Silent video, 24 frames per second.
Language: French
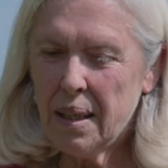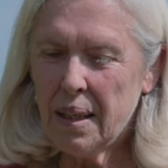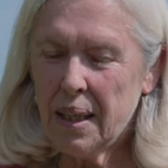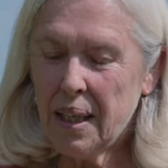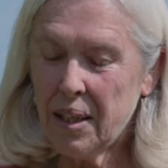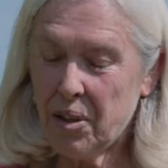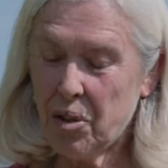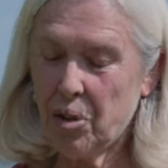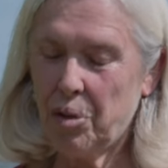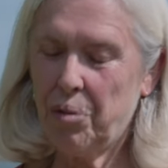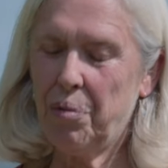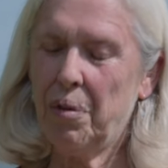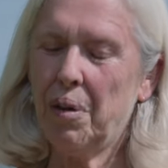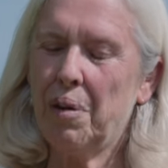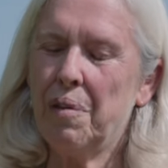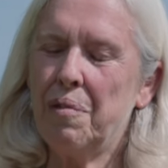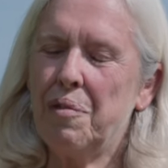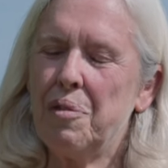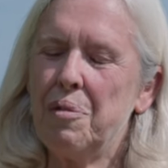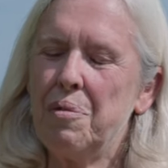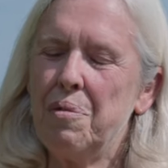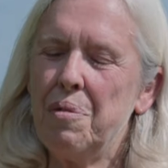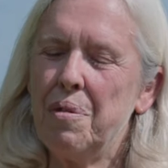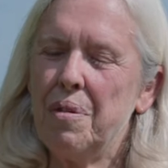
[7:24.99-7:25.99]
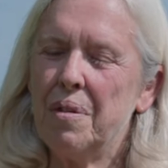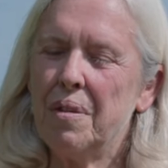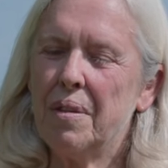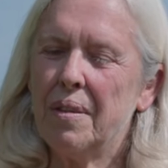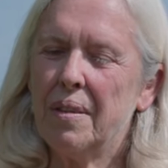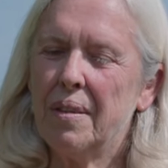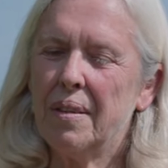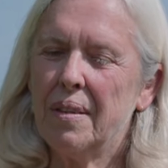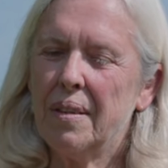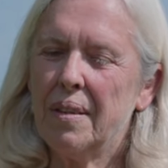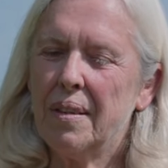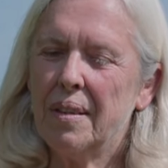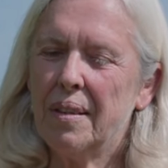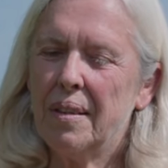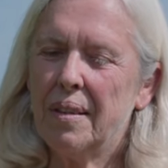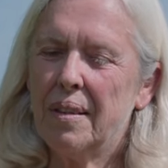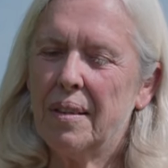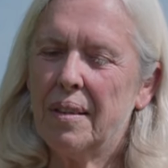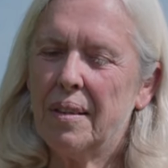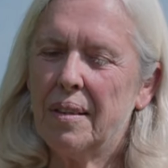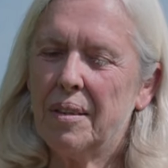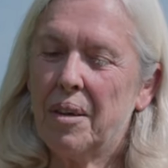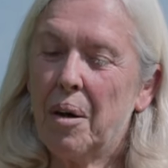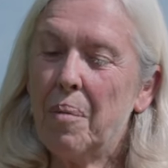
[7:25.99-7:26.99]
Et je suis revenue,
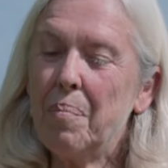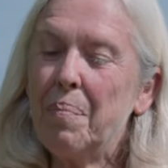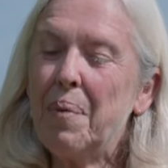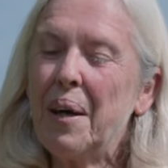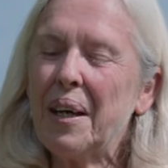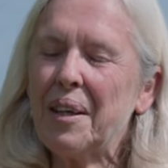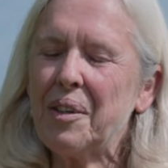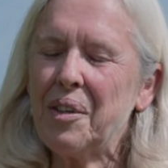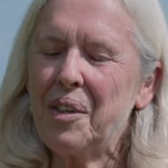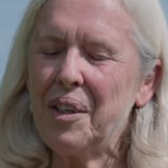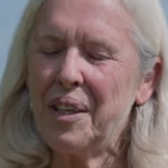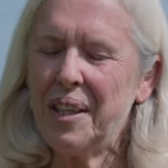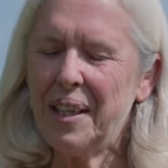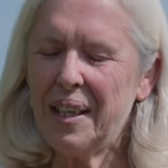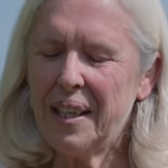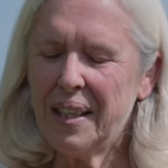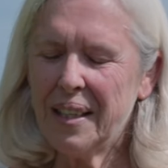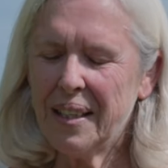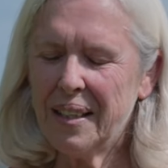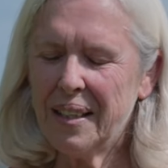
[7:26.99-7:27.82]
comme berger,